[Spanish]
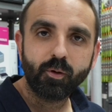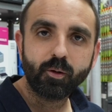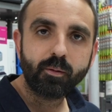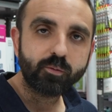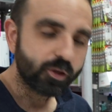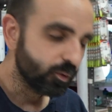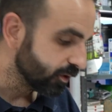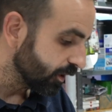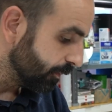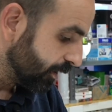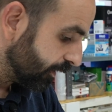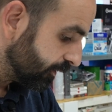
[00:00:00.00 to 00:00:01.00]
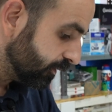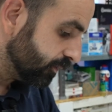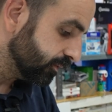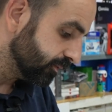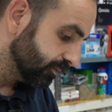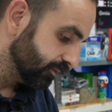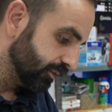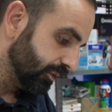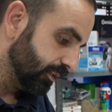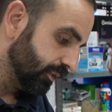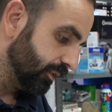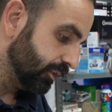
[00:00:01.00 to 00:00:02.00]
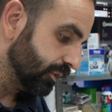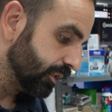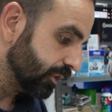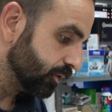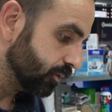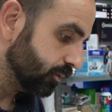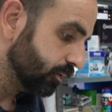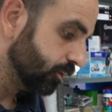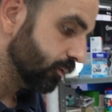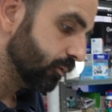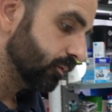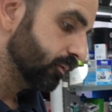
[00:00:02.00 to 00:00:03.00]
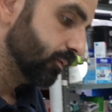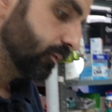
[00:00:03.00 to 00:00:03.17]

Bueno, vamos a nuestra aplicación. Eh, en este caso